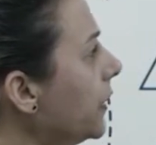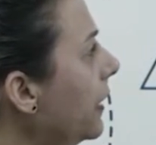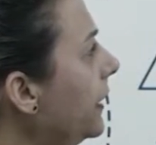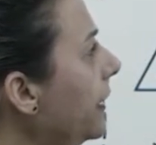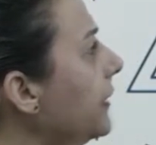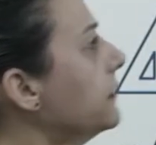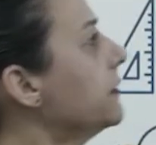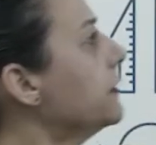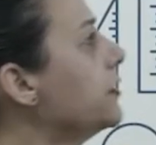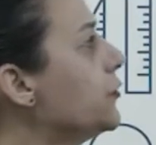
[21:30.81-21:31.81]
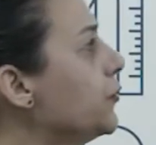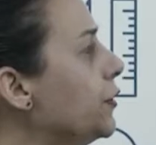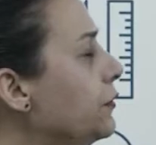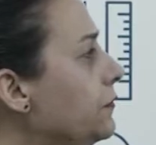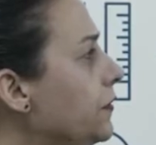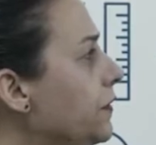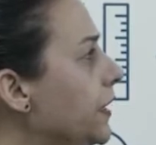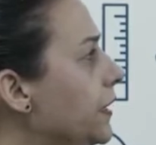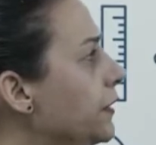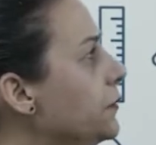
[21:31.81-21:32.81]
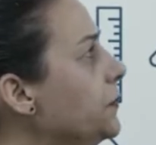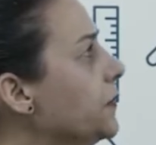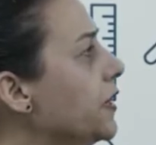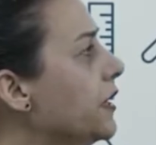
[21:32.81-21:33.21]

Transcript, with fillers: Olha lá, 18 de fevereiro,